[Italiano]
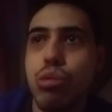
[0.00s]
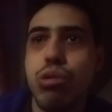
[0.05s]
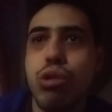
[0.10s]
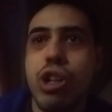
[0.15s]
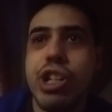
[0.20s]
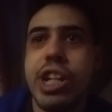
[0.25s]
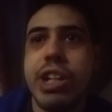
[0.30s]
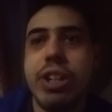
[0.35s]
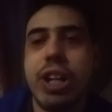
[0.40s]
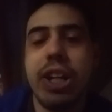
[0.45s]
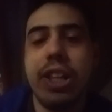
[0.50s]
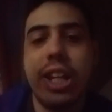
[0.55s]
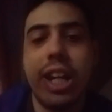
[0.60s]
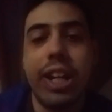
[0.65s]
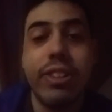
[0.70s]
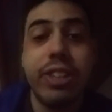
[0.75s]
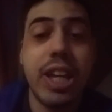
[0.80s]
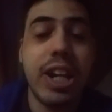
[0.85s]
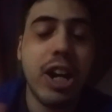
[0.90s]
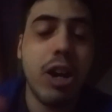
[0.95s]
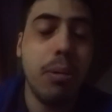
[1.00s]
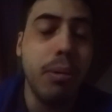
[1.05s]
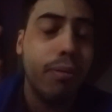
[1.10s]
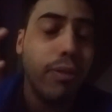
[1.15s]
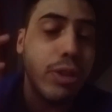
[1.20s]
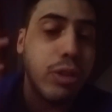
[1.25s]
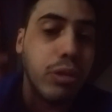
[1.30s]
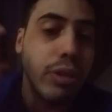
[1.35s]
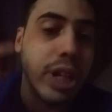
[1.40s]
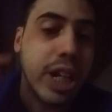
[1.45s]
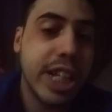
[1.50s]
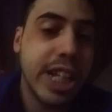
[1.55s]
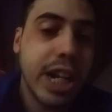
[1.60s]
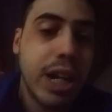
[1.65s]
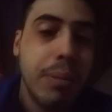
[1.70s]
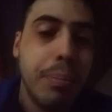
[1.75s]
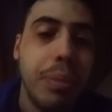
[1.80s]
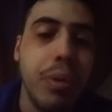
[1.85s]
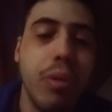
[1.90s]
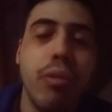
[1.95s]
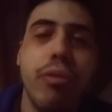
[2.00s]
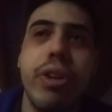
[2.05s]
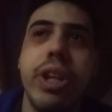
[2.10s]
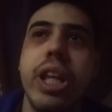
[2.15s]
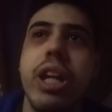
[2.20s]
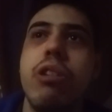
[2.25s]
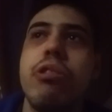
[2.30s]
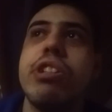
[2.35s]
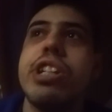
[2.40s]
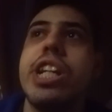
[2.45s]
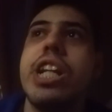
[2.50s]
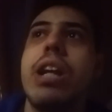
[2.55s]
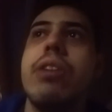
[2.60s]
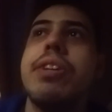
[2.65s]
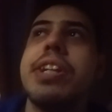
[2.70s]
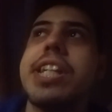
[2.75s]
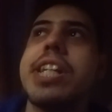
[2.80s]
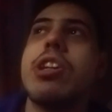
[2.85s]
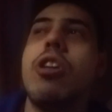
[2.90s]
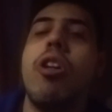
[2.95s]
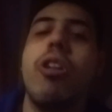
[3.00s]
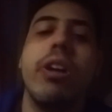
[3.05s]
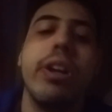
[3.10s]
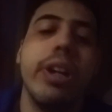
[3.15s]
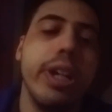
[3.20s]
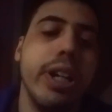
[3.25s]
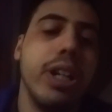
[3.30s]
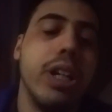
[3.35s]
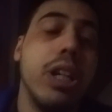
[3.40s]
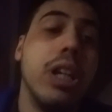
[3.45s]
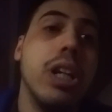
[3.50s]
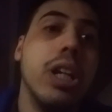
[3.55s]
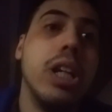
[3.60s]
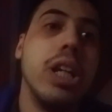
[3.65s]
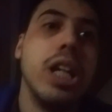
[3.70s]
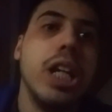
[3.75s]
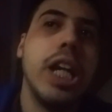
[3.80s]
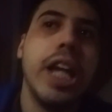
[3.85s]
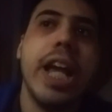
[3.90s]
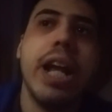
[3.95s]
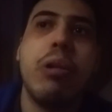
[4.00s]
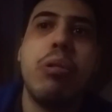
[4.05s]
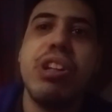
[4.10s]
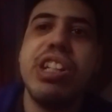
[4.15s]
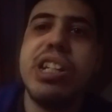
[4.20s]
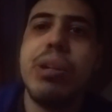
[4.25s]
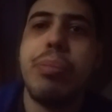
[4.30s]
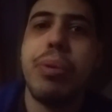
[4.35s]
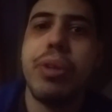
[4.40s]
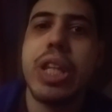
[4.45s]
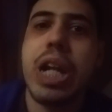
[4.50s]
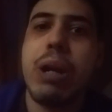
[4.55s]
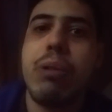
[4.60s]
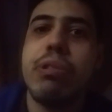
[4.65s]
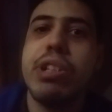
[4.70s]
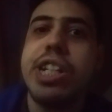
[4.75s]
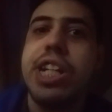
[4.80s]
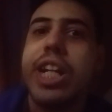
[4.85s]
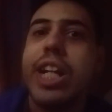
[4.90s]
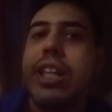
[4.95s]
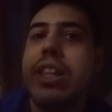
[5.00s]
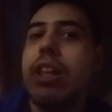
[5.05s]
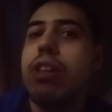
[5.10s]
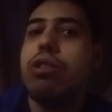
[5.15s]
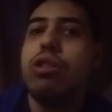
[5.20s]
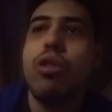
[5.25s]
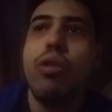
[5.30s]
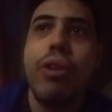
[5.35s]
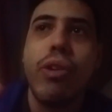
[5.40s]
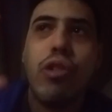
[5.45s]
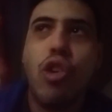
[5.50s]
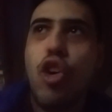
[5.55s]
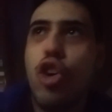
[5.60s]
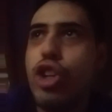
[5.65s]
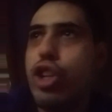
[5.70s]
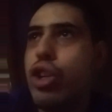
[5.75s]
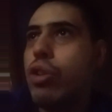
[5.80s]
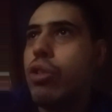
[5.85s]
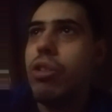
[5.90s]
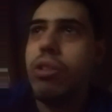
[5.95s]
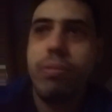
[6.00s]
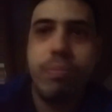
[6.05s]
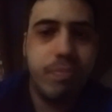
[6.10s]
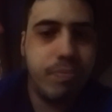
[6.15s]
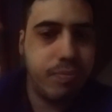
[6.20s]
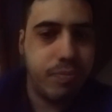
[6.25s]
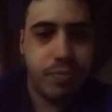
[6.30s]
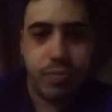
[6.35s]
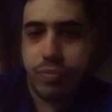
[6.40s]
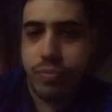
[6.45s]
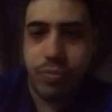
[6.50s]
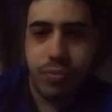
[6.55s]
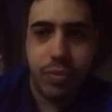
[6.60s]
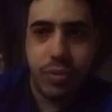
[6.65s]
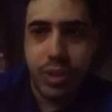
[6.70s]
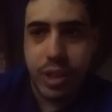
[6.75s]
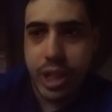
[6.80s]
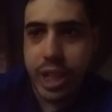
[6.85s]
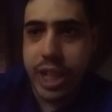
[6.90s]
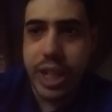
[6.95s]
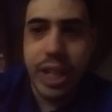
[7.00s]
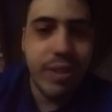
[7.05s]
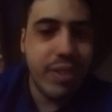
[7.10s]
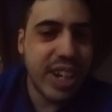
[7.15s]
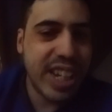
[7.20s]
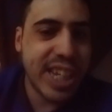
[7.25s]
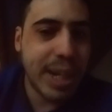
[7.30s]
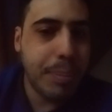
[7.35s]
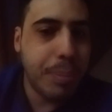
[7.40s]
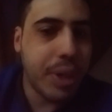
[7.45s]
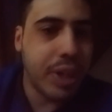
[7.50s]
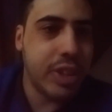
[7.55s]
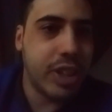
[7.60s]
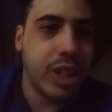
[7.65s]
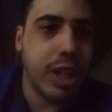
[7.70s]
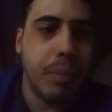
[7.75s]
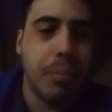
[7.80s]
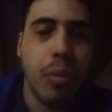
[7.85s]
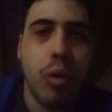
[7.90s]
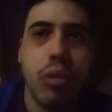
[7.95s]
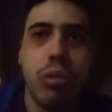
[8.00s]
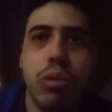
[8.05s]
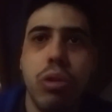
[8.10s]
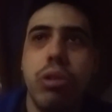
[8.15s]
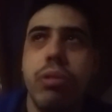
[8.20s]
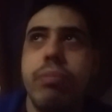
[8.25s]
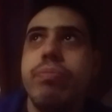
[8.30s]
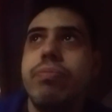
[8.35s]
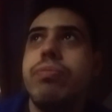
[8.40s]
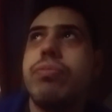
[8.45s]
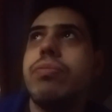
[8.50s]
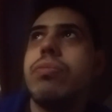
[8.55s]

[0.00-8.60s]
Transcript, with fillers: tutto il centrale della Terra, come ha fatto vedere già nel primo film di Godzilla vs. Kong, e questi potranno uscire da dove vogliono in diverse parti del mondo.